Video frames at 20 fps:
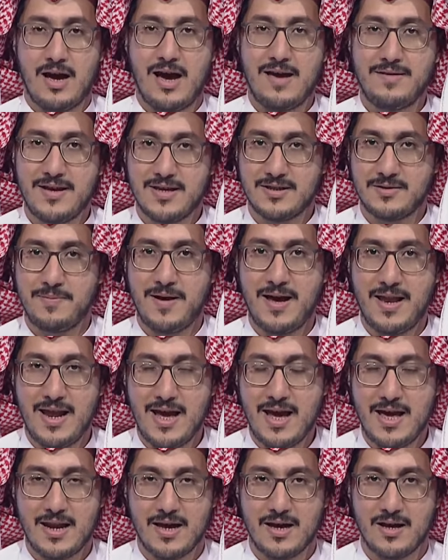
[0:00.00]
هذه أسماء
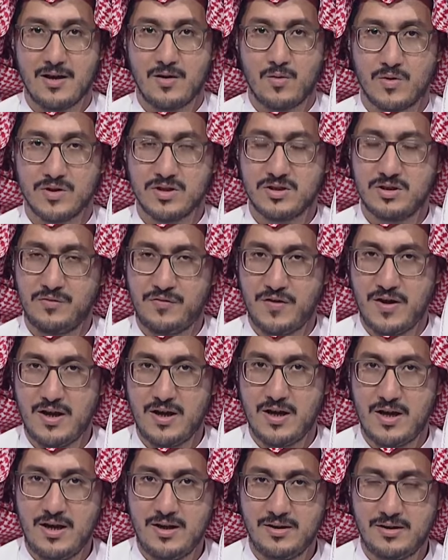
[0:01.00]
الآلة والصفة
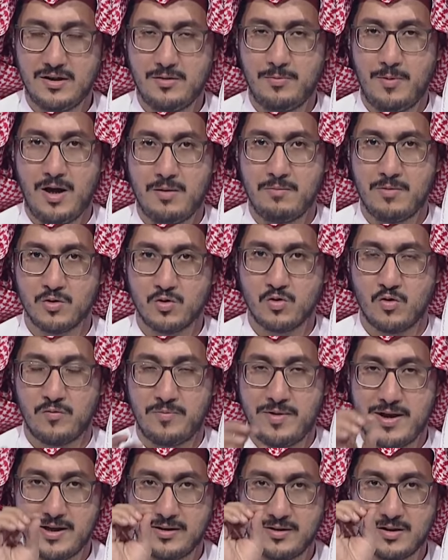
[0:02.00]
اللي تتبع
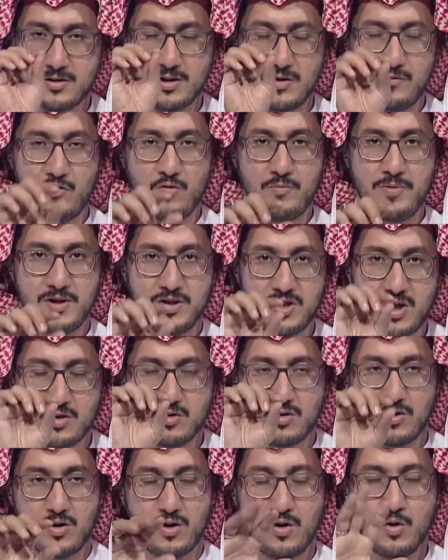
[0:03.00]
الموصوف ما يتصف به
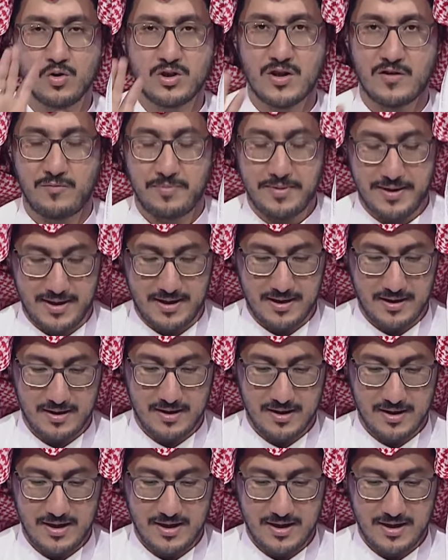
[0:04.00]
شخص يوصف به